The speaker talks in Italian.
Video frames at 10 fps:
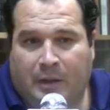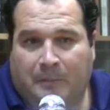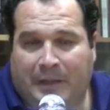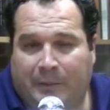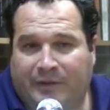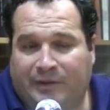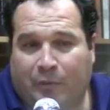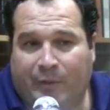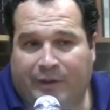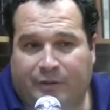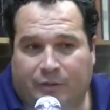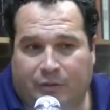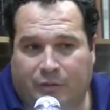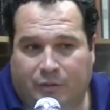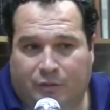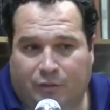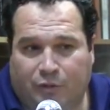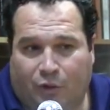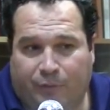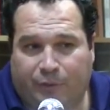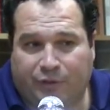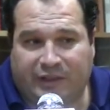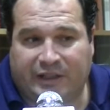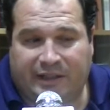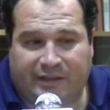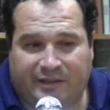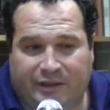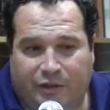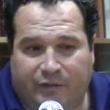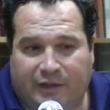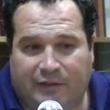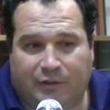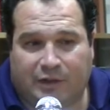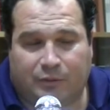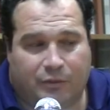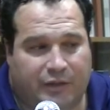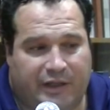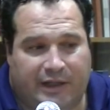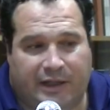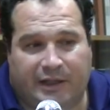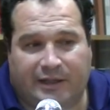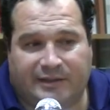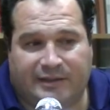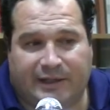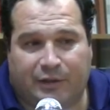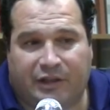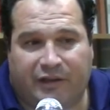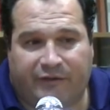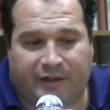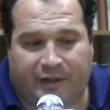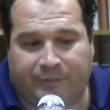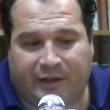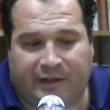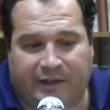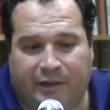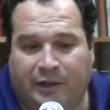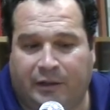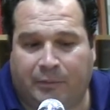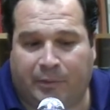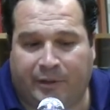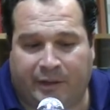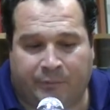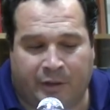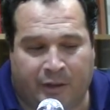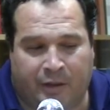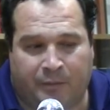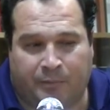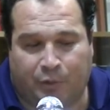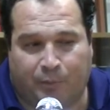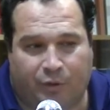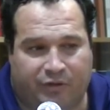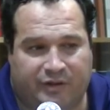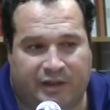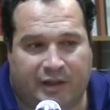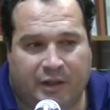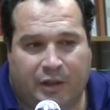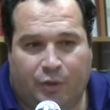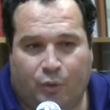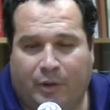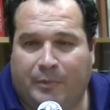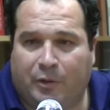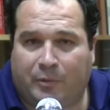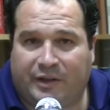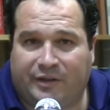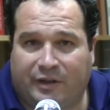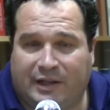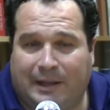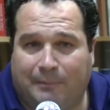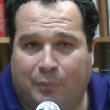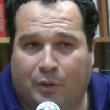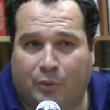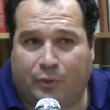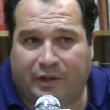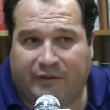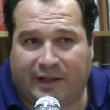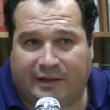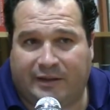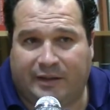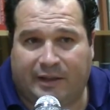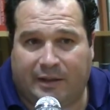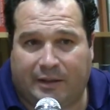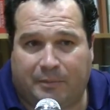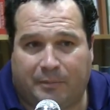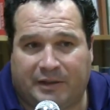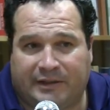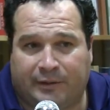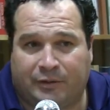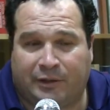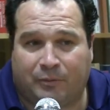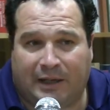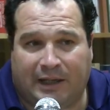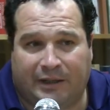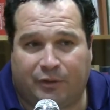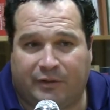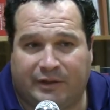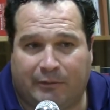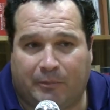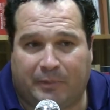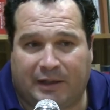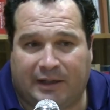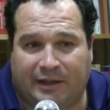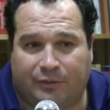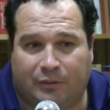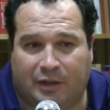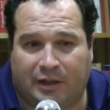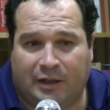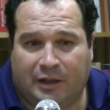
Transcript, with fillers: Bene, questo è un momento topico di crisi dove i lavoratori e il sindacato devono fare deve dare le proprie eh, proposte. Noi abbiamo messo in campo alcuni eventi che partendo da domani dove andiamo a parlare sul